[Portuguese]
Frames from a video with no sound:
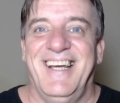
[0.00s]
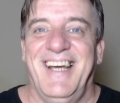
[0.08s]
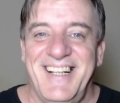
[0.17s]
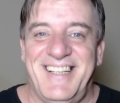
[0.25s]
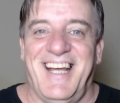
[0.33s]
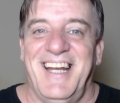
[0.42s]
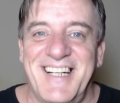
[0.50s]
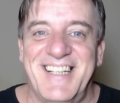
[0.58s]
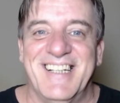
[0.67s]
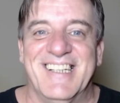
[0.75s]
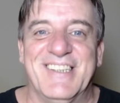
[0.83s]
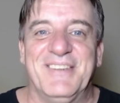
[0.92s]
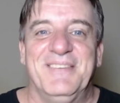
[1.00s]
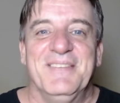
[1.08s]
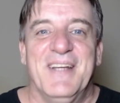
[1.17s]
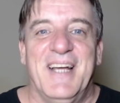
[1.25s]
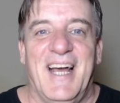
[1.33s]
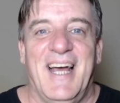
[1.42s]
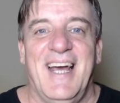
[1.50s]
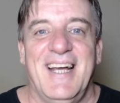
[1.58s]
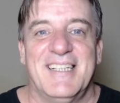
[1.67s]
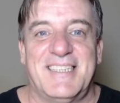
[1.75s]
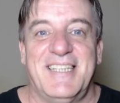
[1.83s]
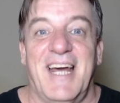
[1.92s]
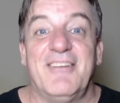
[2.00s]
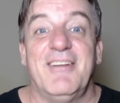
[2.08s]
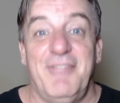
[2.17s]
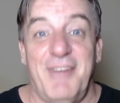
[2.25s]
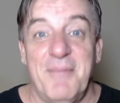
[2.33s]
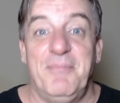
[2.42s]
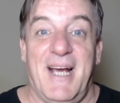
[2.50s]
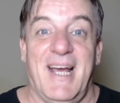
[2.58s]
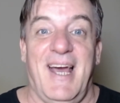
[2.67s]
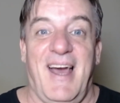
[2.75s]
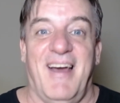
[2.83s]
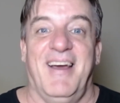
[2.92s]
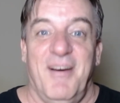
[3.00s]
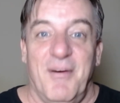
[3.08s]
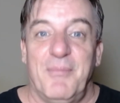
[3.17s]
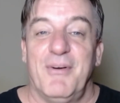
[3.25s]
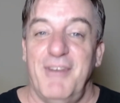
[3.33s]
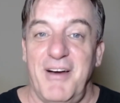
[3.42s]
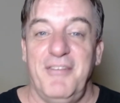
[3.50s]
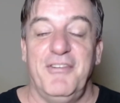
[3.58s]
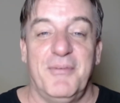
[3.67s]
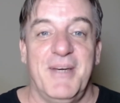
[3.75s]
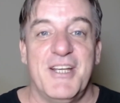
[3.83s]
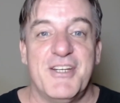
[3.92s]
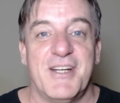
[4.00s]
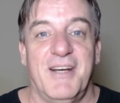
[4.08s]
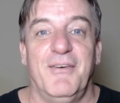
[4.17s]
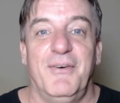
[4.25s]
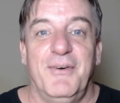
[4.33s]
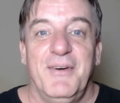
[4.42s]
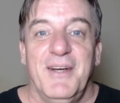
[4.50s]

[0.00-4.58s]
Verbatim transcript: é, tá ligando, é, certo? Ele vai me pagar. É, provavelmente não, né,